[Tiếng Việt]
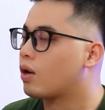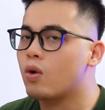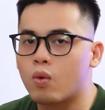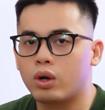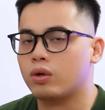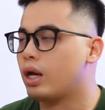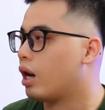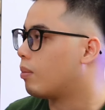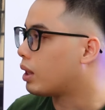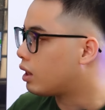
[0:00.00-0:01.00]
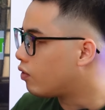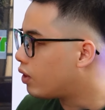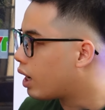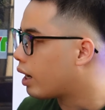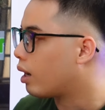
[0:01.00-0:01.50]
các cụ có thể là bật
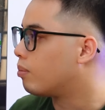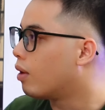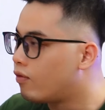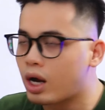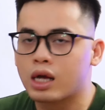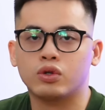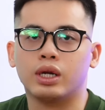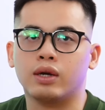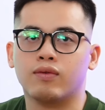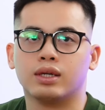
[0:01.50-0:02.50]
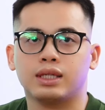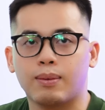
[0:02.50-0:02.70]
tivi lên này bấm vào kênh truyền hình và